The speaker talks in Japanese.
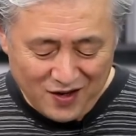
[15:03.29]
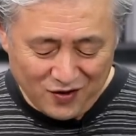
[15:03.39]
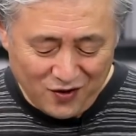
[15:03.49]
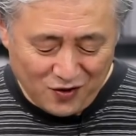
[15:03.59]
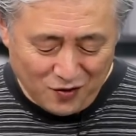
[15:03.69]

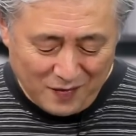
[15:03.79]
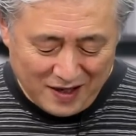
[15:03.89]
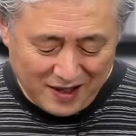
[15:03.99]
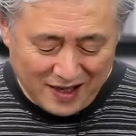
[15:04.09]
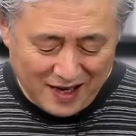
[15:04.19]
本当にこう
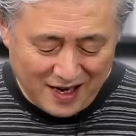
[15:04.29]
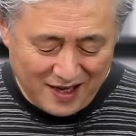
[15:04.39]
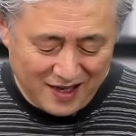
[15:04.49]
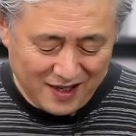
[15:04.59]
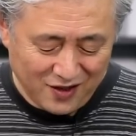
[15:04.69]
周りか
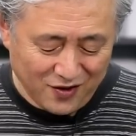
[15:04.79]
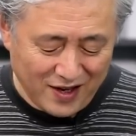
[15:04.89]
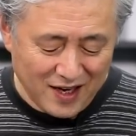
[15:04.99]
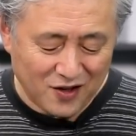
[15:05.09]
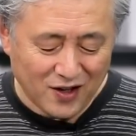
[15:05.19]
らいろんな影